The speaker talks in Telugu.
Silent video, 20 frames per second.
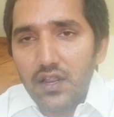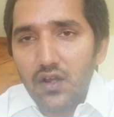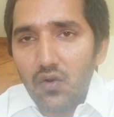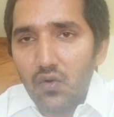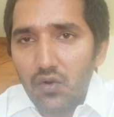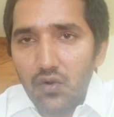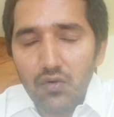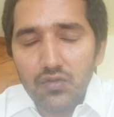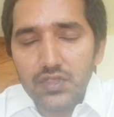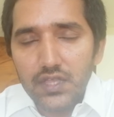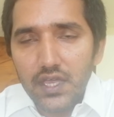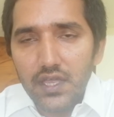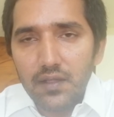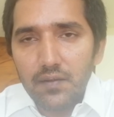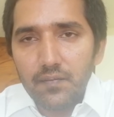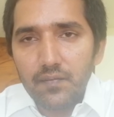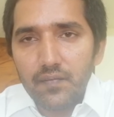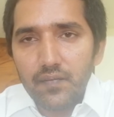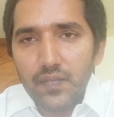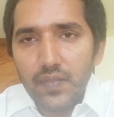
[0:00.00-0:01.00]
కానీ లోనవుతాయి
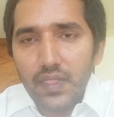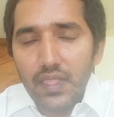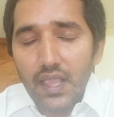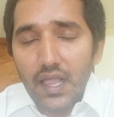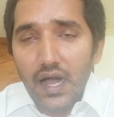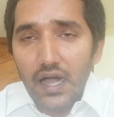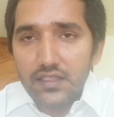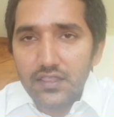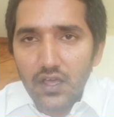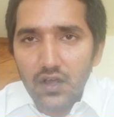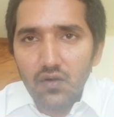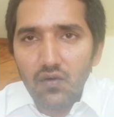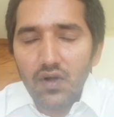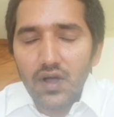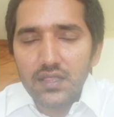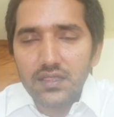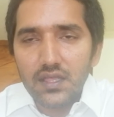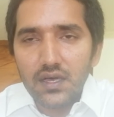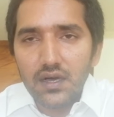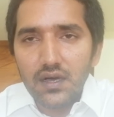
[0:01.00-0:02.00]
ఆ
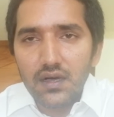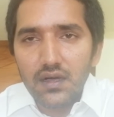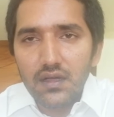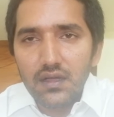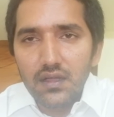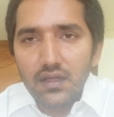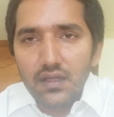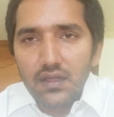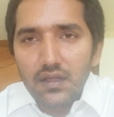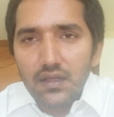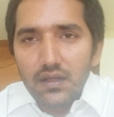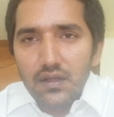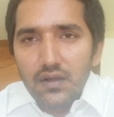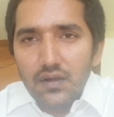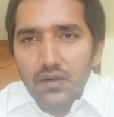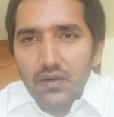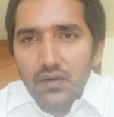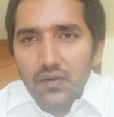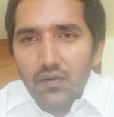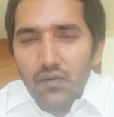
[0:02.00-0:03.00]
తరువాత
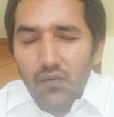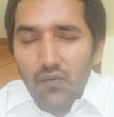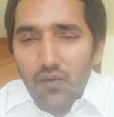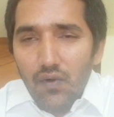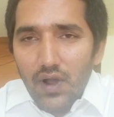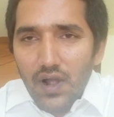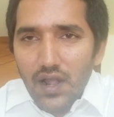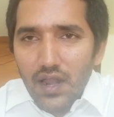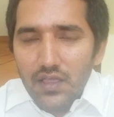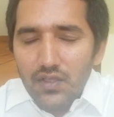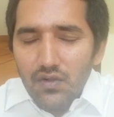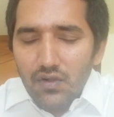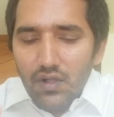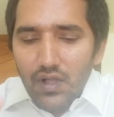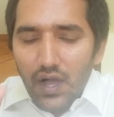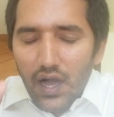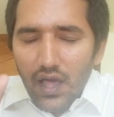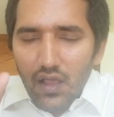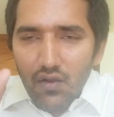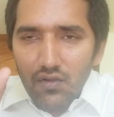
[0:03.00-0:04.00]
వాళ్ళ
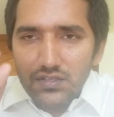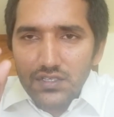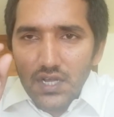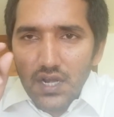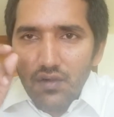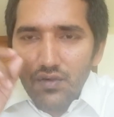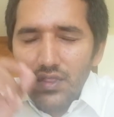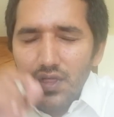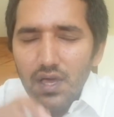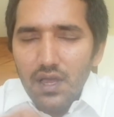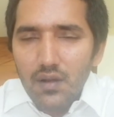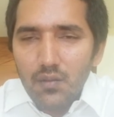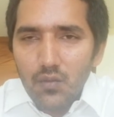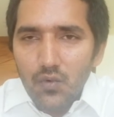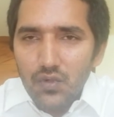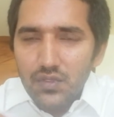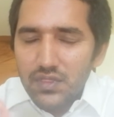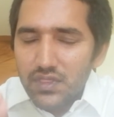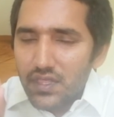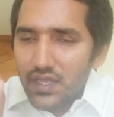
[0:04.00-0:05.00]
యొక్క ఆలోచన విధానం
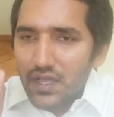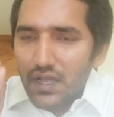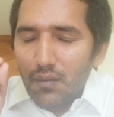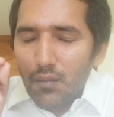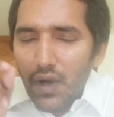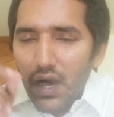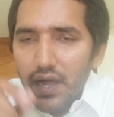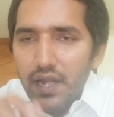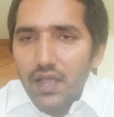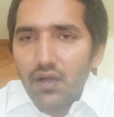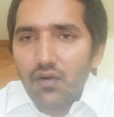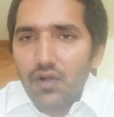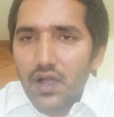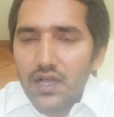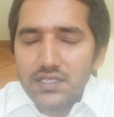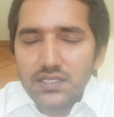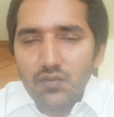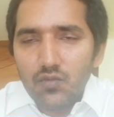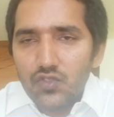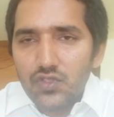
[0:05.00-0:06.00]
కొద్దిగా మారే
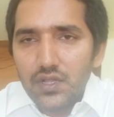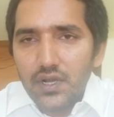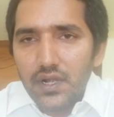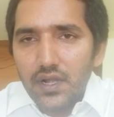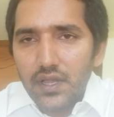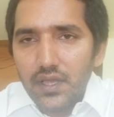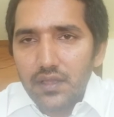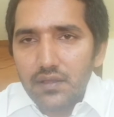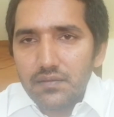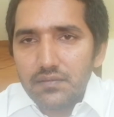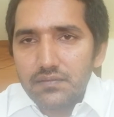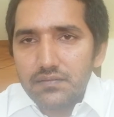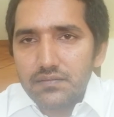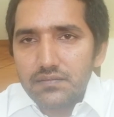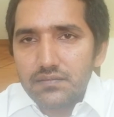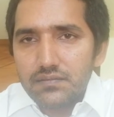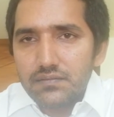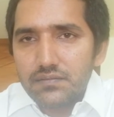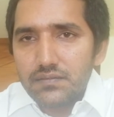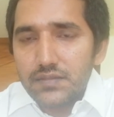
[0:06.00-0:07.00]
అవకాశం ఉందండి
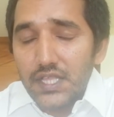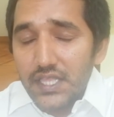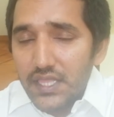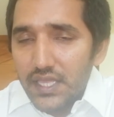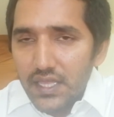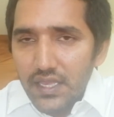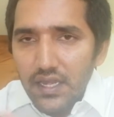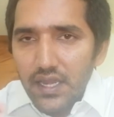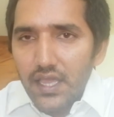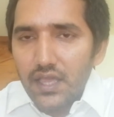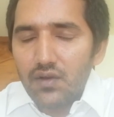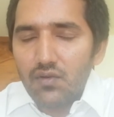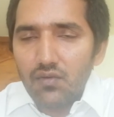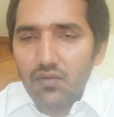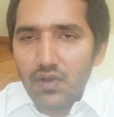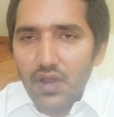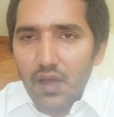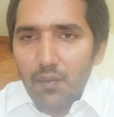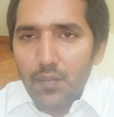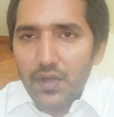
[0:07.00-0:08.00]
ఇది నేను
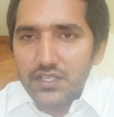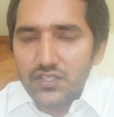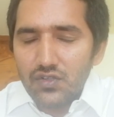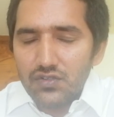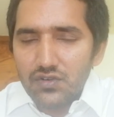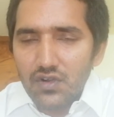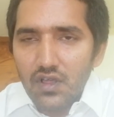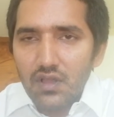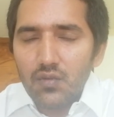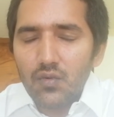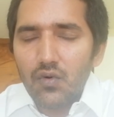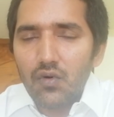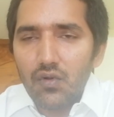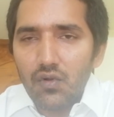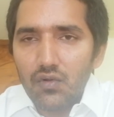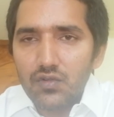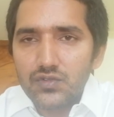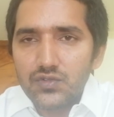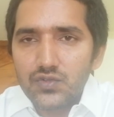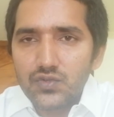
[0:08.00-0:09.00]
నా పది సంవత్సరాల
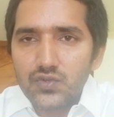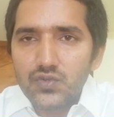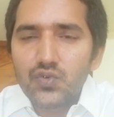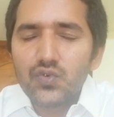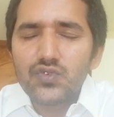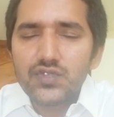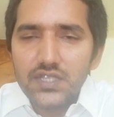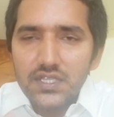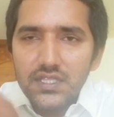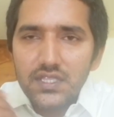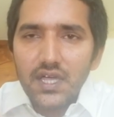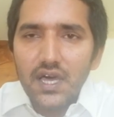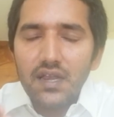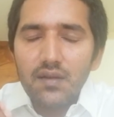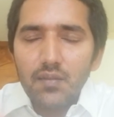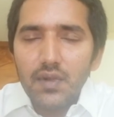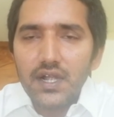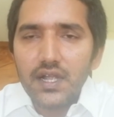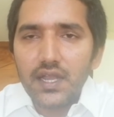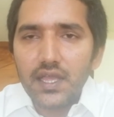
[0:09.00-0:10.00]
అనుభవంలో చూసిన
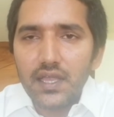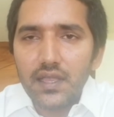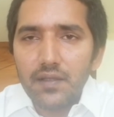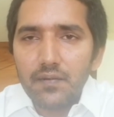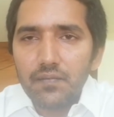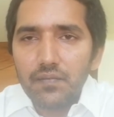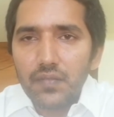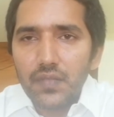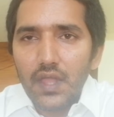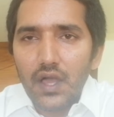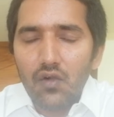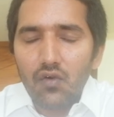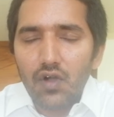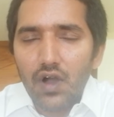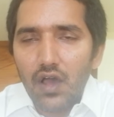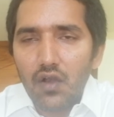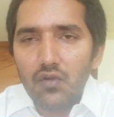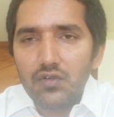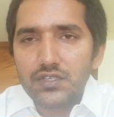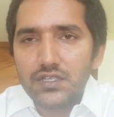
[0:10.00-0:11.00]
దాన్ని బట్టి నాకు
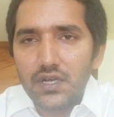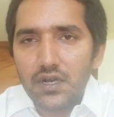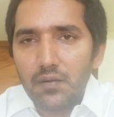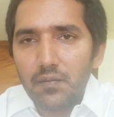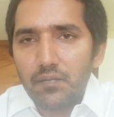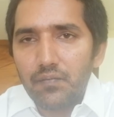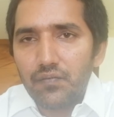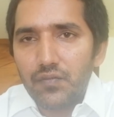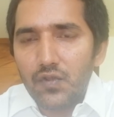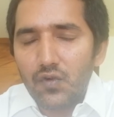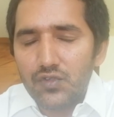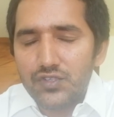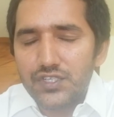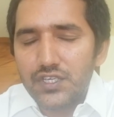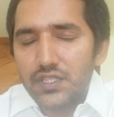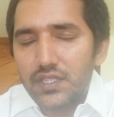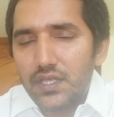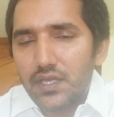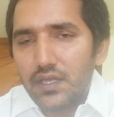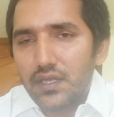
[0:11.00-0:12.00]
ఆలోచన
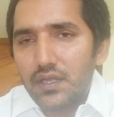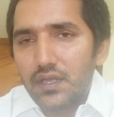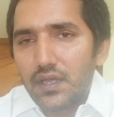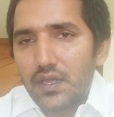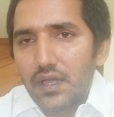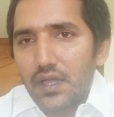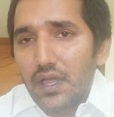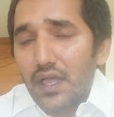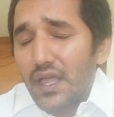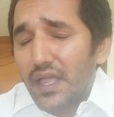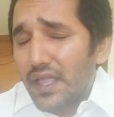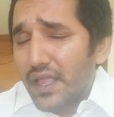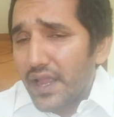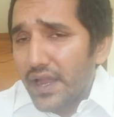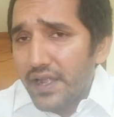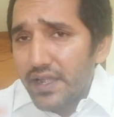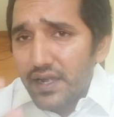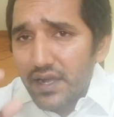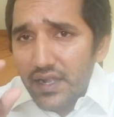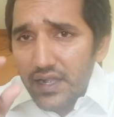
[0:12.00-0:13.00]
వచ్చింది
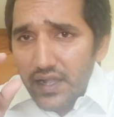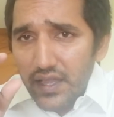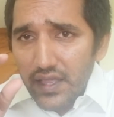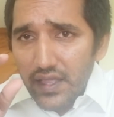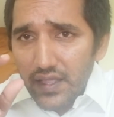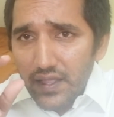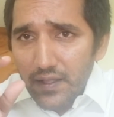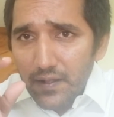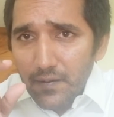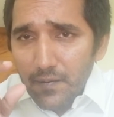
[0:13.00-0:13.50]
ఏంటంటే